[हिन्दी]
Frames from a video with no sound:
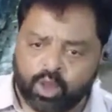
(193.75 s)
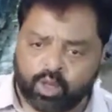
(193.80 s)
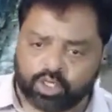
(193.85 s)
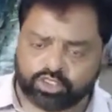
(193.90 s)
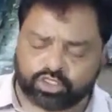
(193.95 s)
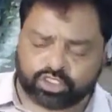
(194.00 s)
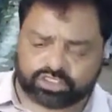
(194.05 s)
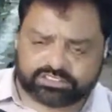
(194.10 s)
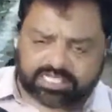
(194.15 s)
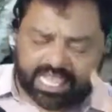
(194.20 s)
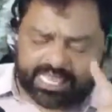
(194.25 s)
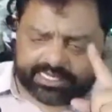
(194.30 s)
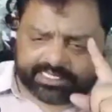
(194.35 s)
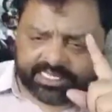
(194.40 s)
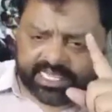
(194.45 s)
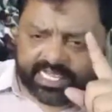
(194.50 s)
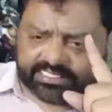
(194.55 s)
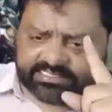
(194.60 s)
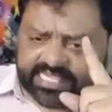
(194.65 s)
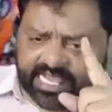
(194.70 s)
हिंदुस्तान
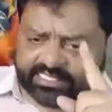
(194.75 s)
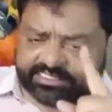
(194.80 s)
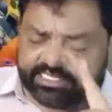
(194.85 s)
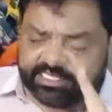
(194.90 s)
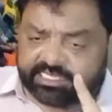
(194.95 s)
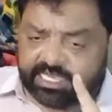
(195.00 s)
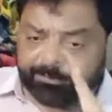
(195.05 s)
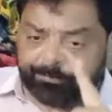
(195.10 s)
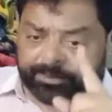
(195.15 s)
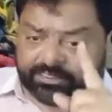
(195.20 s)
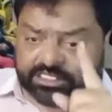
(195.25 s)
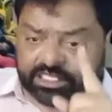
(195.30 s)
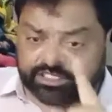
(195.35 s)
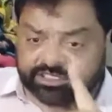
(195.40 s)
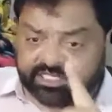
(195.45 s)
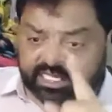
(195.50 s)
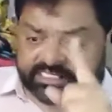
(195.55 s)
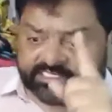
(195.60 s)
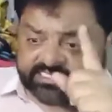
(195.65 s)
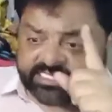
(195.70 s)
की आज़ादी के
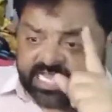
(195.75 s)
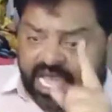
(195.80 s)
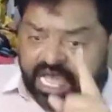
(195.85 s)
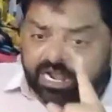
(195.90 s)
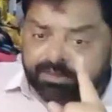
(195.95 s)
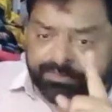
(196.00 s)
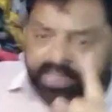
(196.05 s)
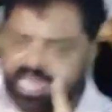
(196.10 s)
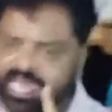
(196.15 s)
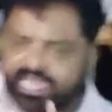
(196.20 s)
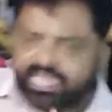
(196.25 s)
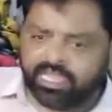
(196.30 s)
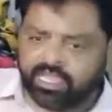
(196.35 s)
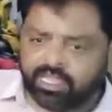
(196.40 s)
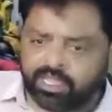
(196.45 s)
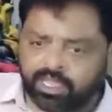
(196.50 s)
पचहत्तर साल में